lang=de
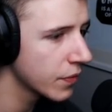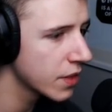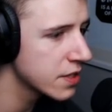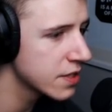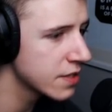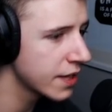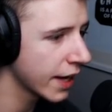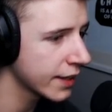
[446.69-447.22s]

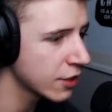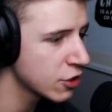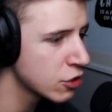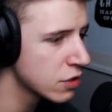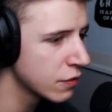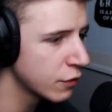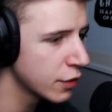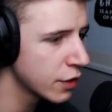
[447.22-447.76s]
Ist das direkt der
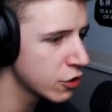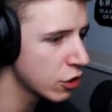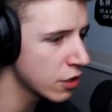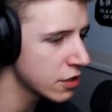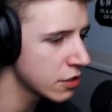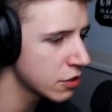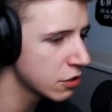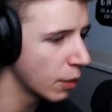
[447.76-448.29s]
Schlüssel für das
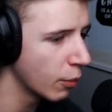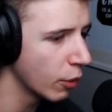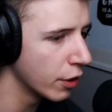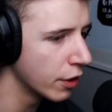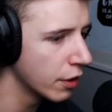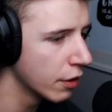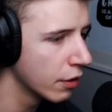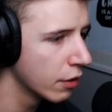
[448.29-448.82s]
Schloss? Ja, moin.